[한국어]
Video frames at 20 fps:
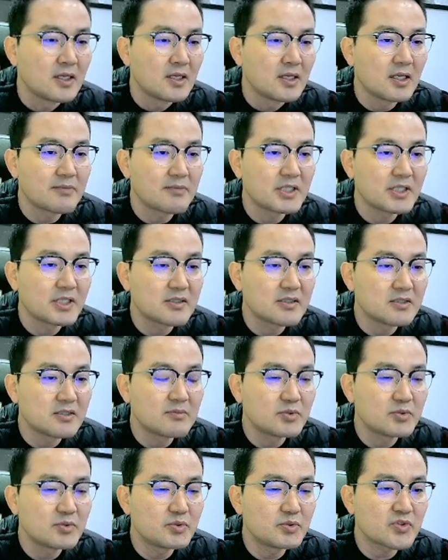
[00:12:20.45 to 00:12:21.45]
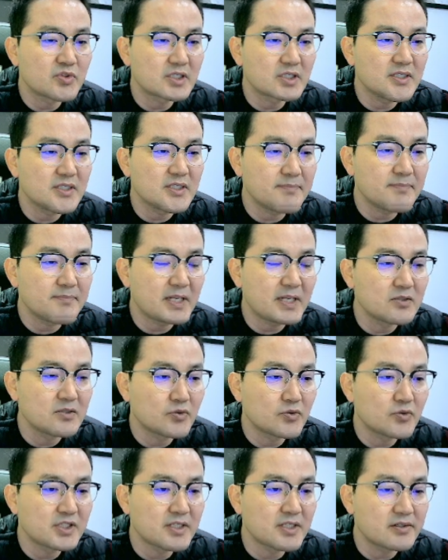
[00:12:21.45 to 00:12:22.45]
아마 그런 부분도 상당히 빨리
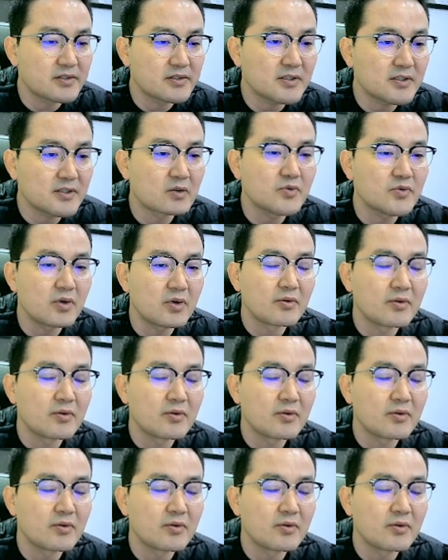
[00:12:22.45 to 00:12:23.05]
논의가 될 것 같고요.